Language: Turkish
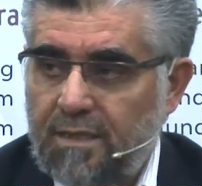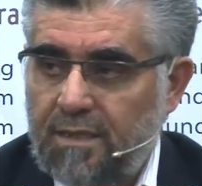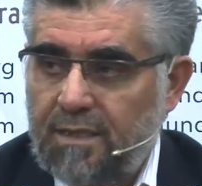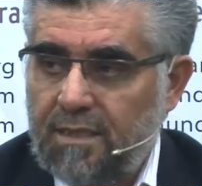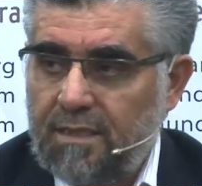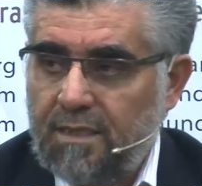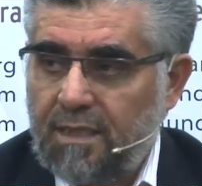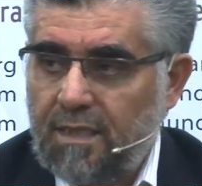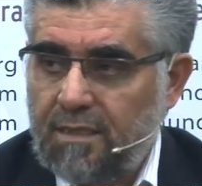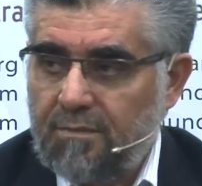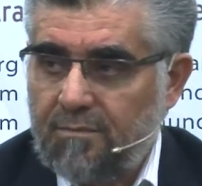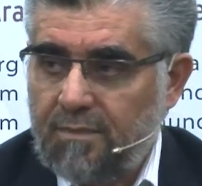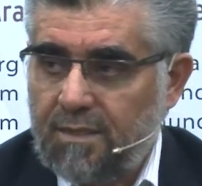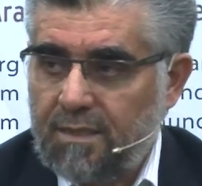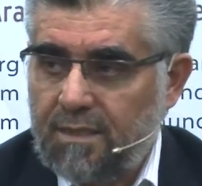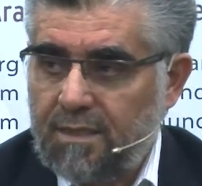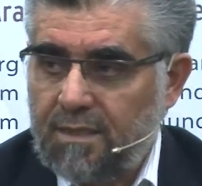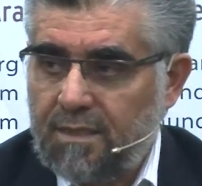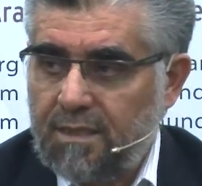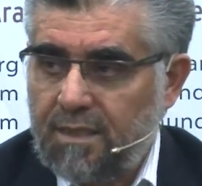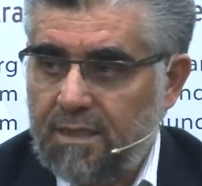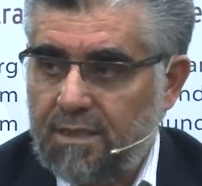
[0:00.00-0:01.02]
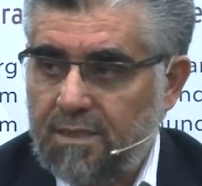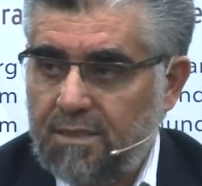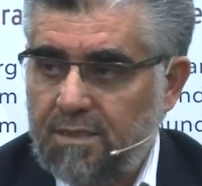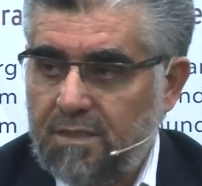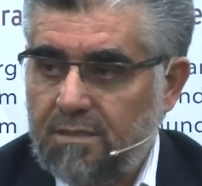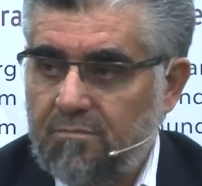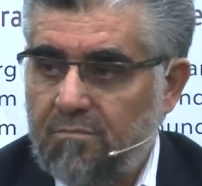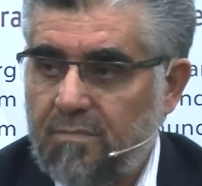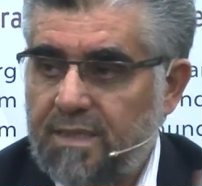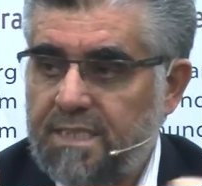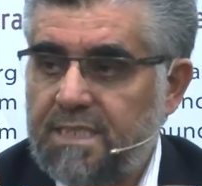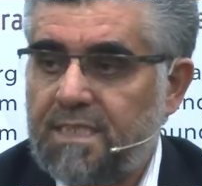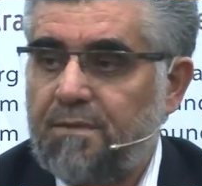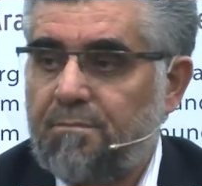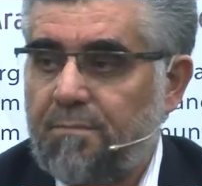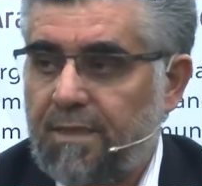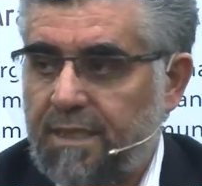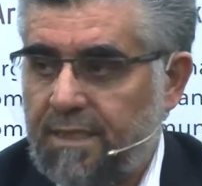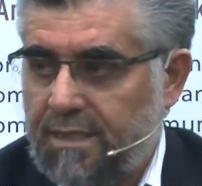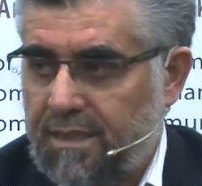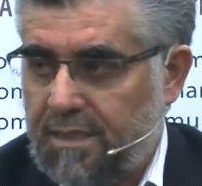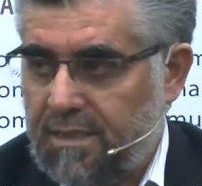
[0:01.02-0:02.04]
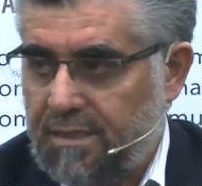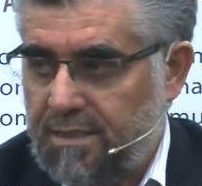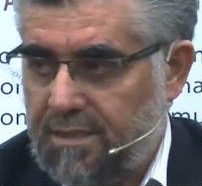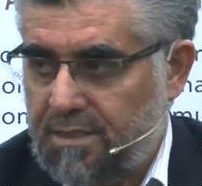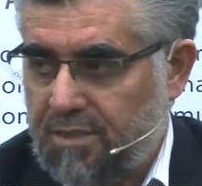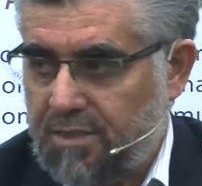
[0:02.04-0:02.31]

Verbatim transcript: inanmadıkları için Mesih beklentisi